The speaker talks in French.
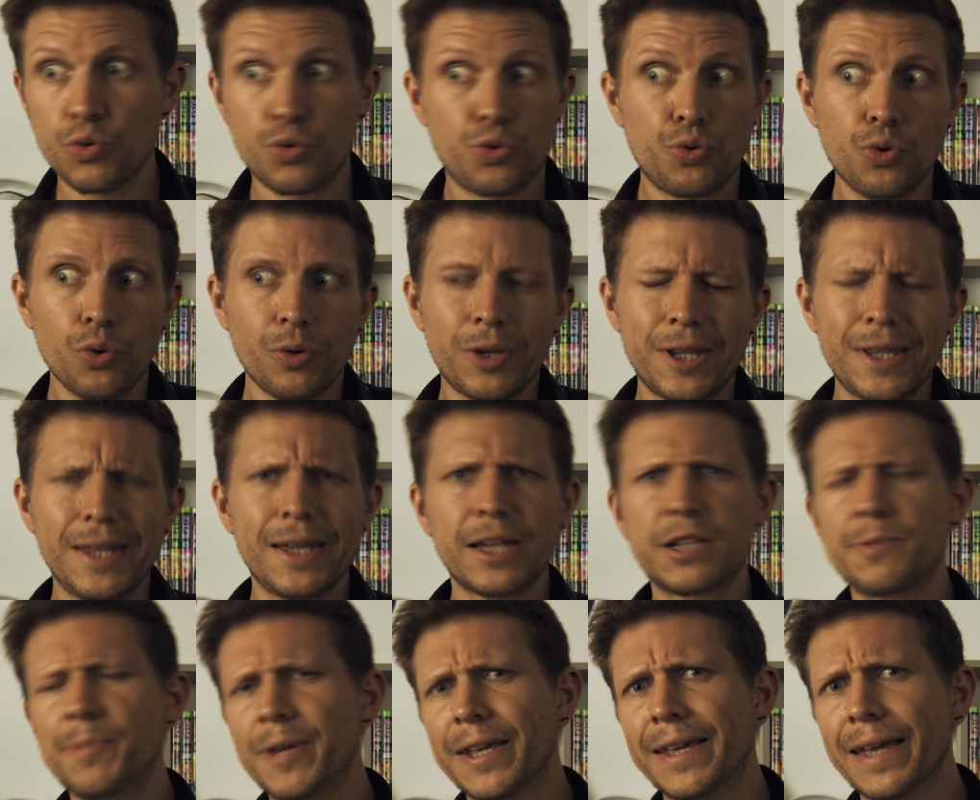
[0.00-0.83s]
ce qui
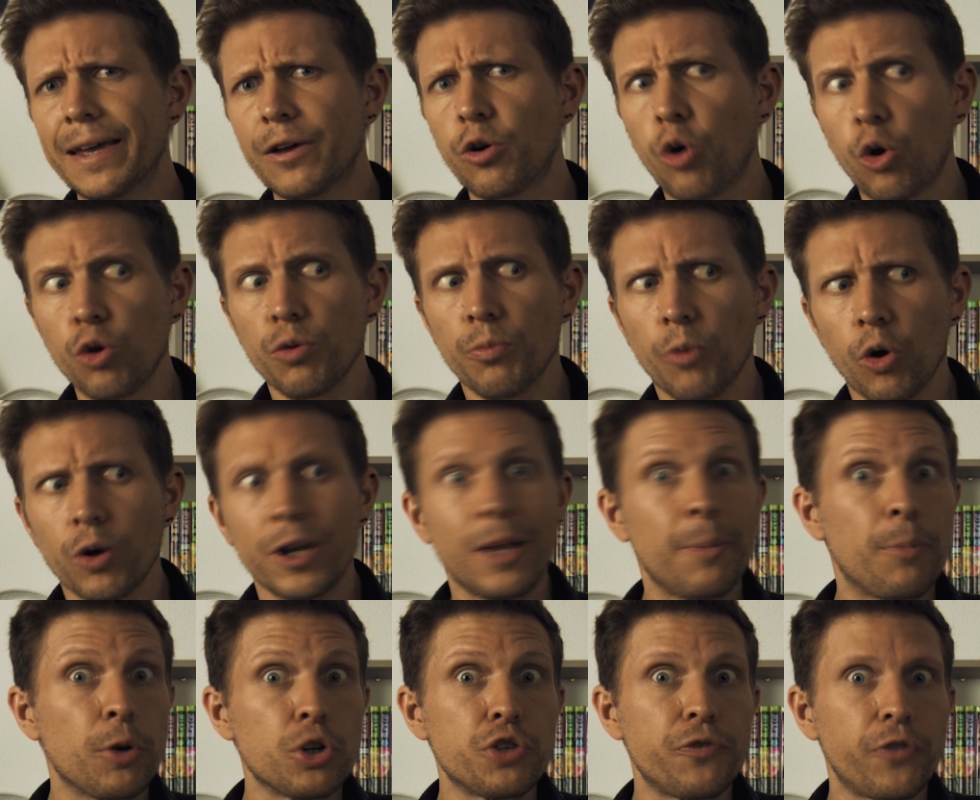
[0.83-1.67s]
expliquait grandement
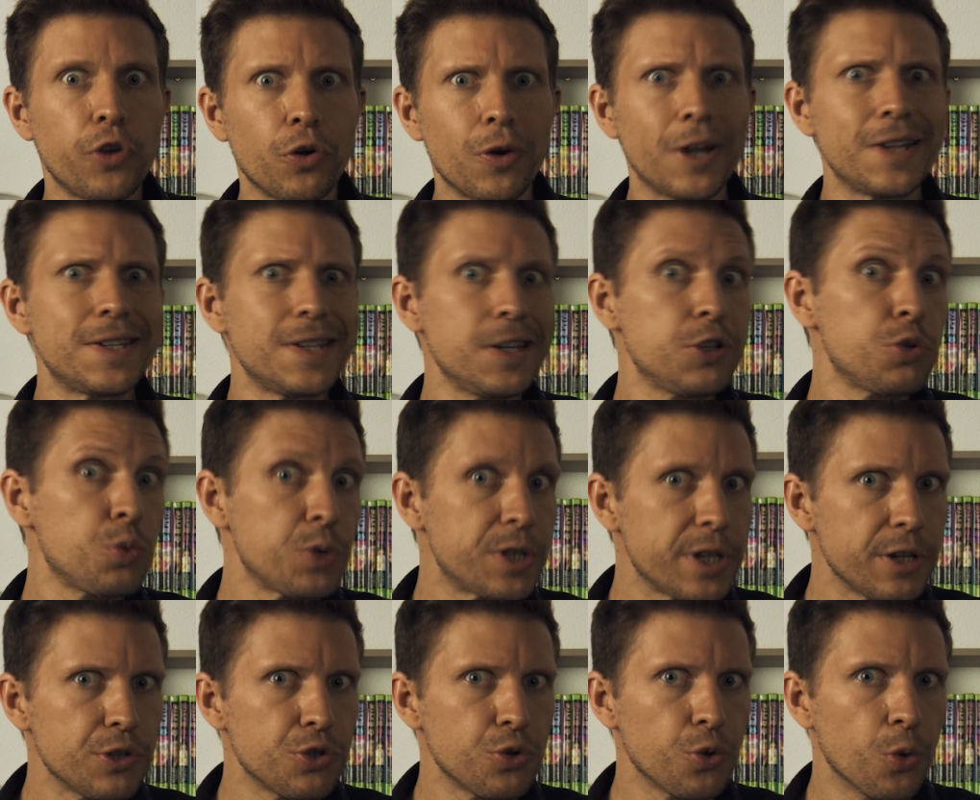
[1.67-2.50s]
les poches violacées sous
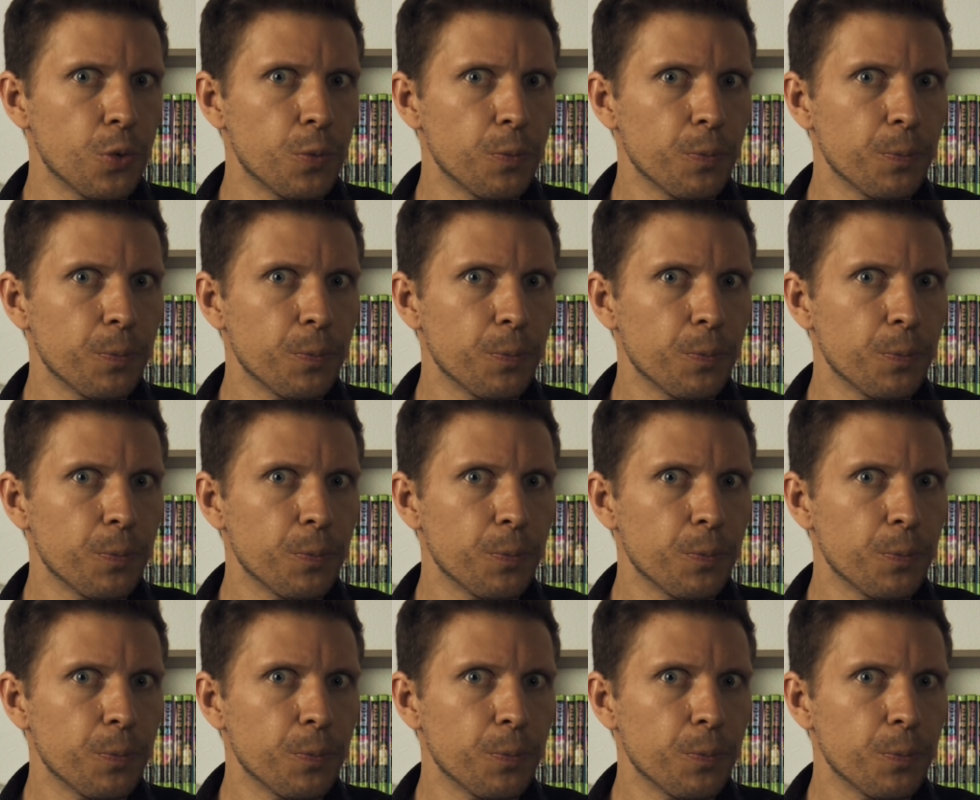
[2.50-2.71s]
ses yeux.